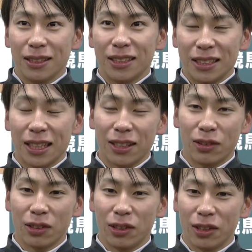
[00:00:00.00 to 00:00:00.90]
うですね先
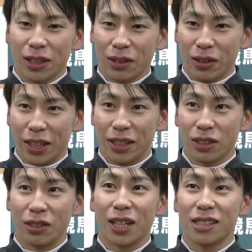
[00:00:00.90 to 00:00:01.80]
ほど言った通り
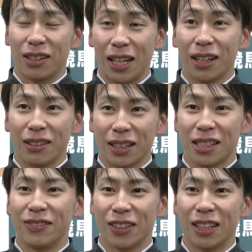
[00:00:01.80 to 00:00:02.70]
ちょっと抜け出すのが早くなっ
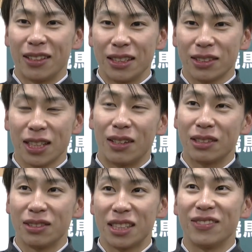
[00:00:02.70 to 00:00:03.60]
てしまったのでちょっと最後
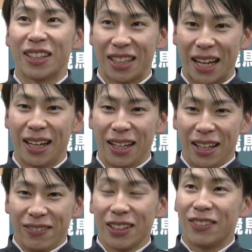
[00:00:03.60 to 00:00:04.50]
遊んでしまって
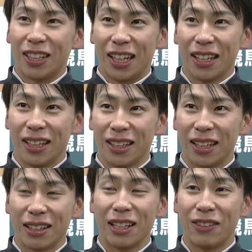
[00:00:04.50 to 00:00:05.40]
まだまだ
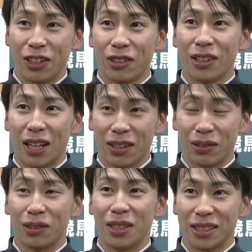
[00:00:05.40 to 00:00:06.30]
逆に言えば余力があるという
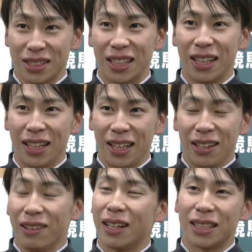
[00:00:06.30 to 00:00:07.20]
ことですし
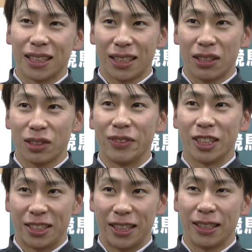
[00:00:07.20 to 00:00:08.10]
これから先楽しみで
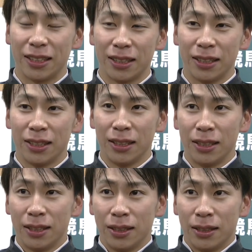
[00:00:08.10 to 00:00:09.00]
すね
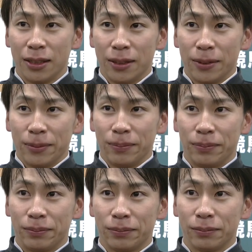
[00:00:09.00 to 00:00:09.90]
初めての
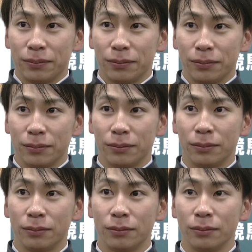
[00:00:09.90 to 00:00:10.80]
レースでの騎乗でしたけれ
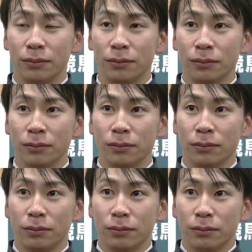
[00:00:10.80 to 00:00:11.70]
どもこの馬に
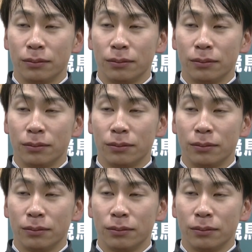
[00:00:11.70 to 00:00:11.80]
乗って